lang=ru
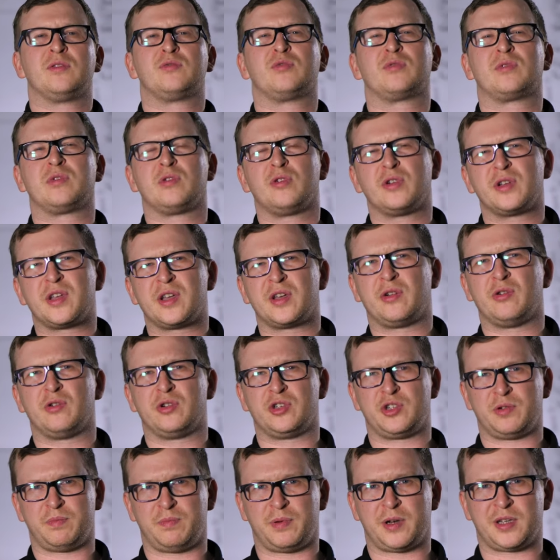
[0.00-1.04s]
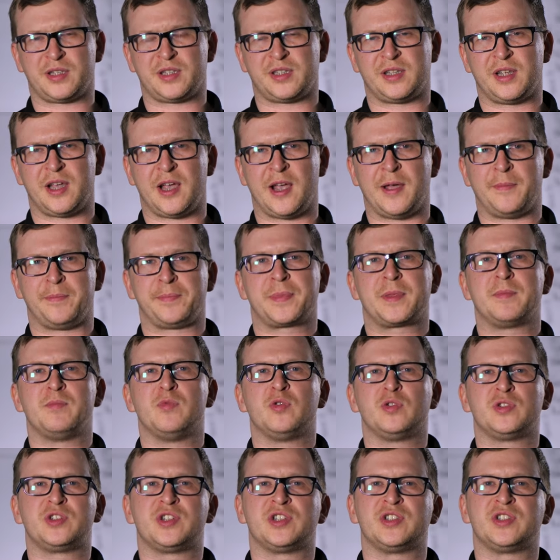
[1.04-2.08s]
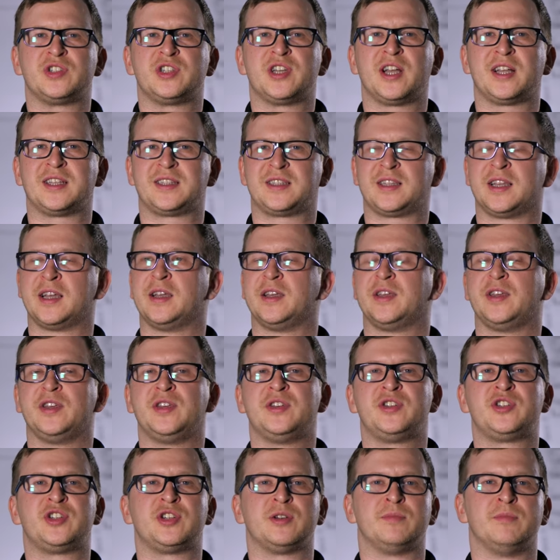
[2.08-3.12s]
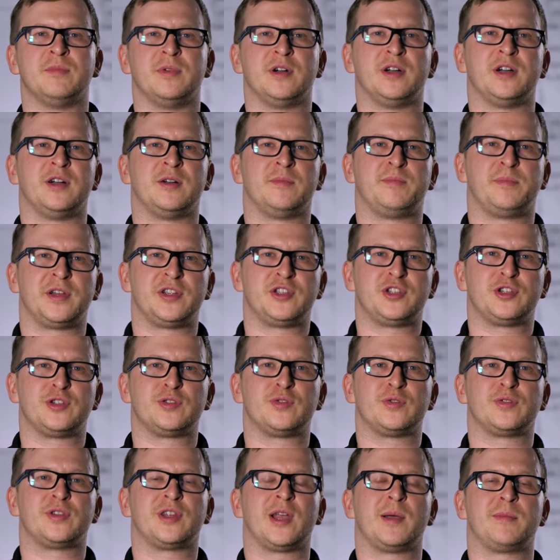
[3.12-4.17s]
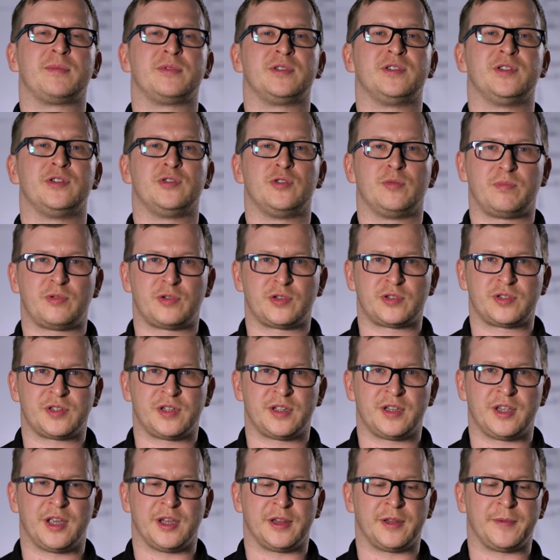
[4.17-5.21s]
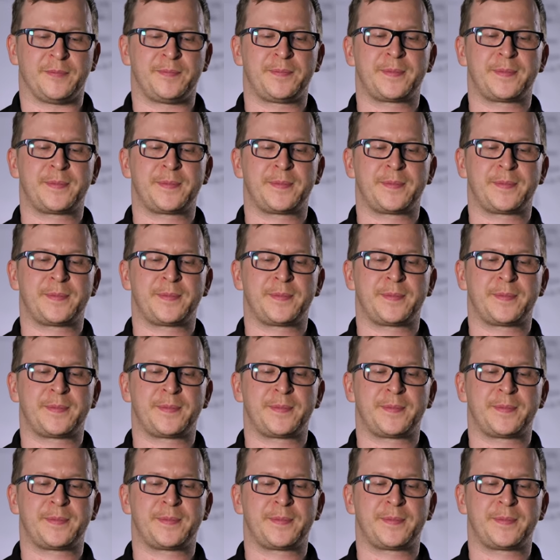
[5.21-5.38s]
Тут логика очень простая. Мы очень часто ищем э, причину там, где ее просто нет.